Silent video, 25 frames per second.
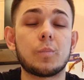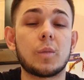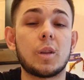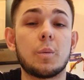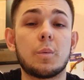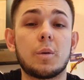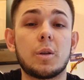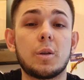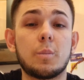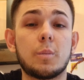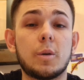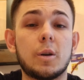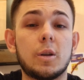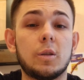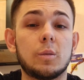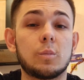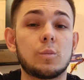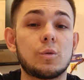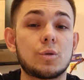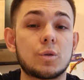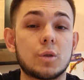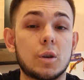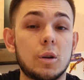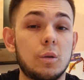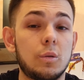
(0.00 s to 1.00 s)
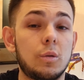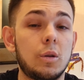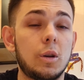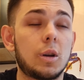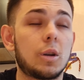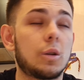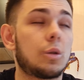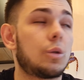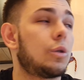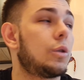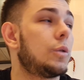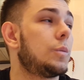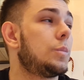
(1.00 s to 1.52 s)
понимаю немножко людей,
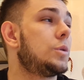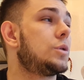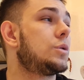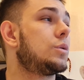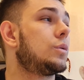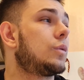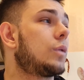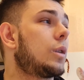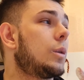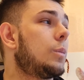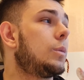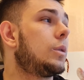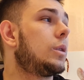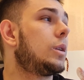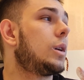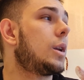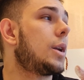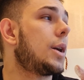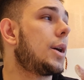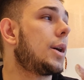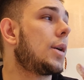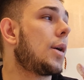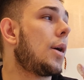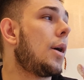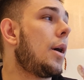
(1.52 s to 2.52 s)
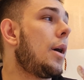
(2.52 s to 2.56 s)
которые пишут в комментариях,